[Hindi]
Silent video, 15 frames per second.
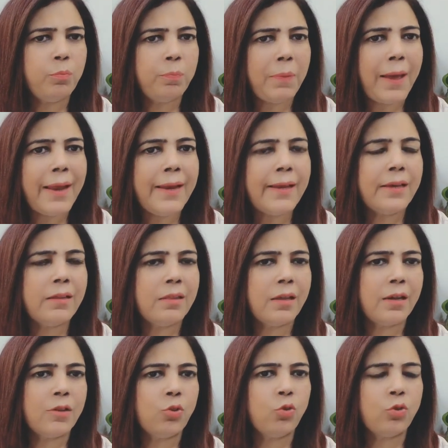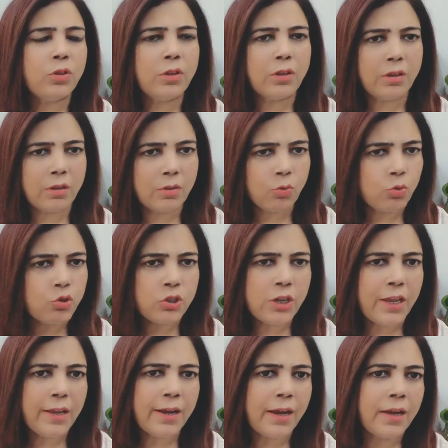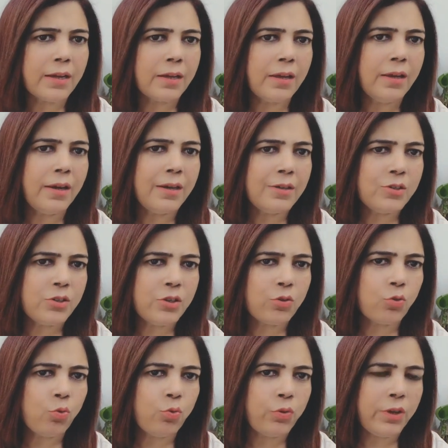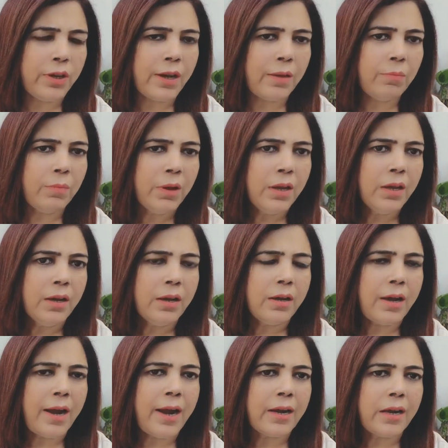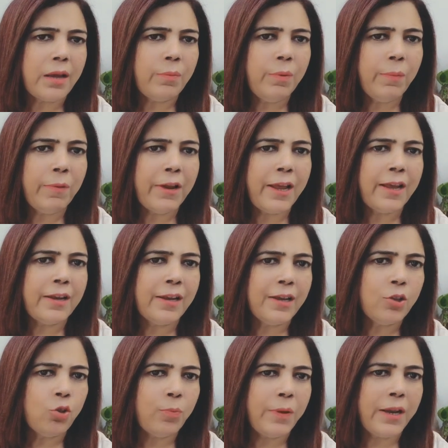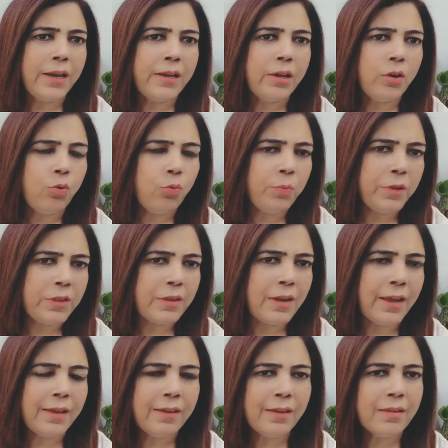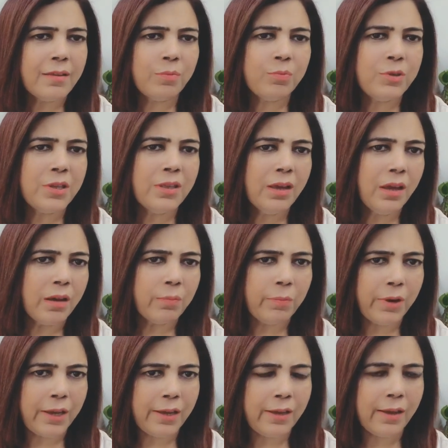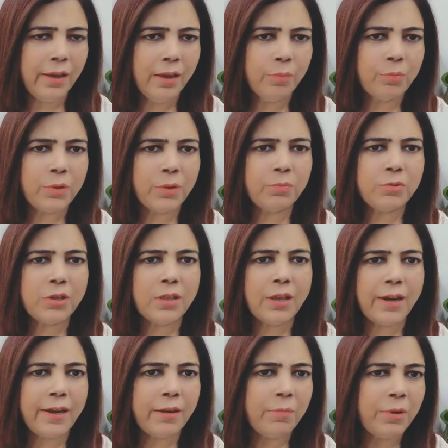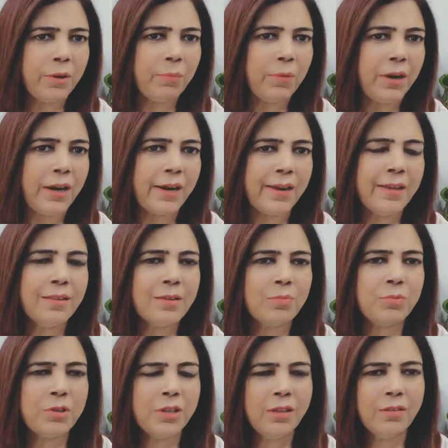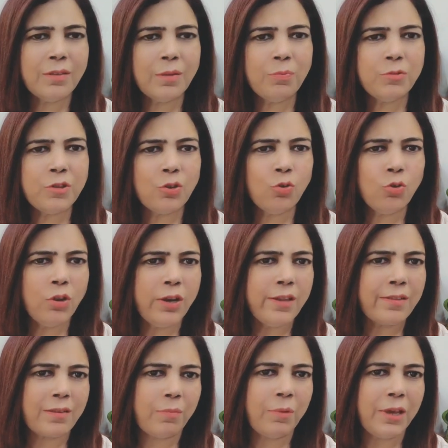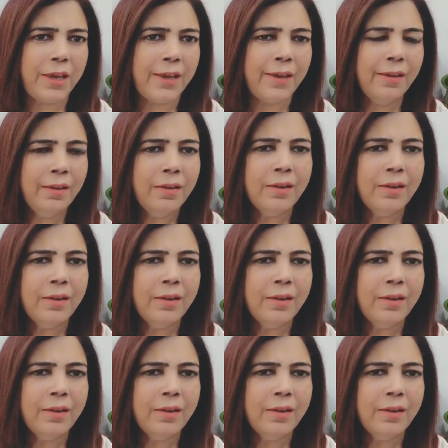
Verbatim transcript: पहले की तरह तो कुछ नहीं रहा कि हर चीज़ को उसी टाइम आटा भी बनाना है तो पहले गेहूँ पीसना है ये सब चीज़ें अब नहीं है अब सब चीज़ें रेडीमेड मिल रही है सब चीज़ें सब चीज़ों के लिए समय है